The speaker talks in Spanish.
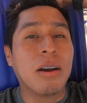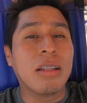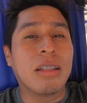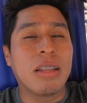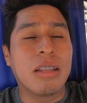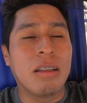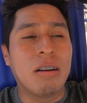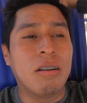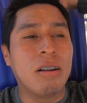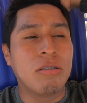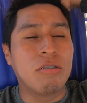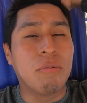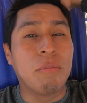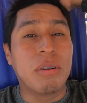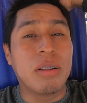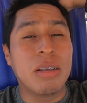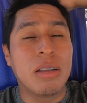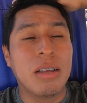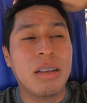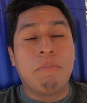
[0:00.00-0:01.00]
que tener una
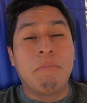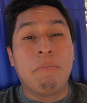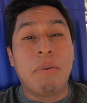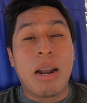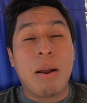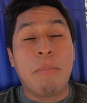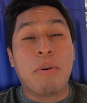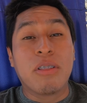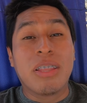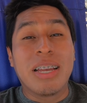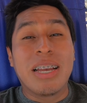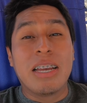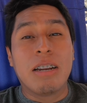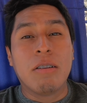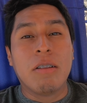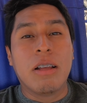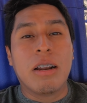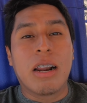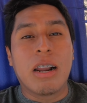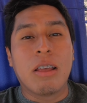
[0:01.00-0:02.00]
sombra para
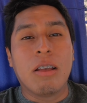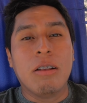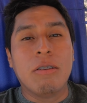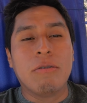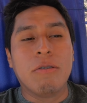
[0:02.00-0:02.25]
protegernos del rayo del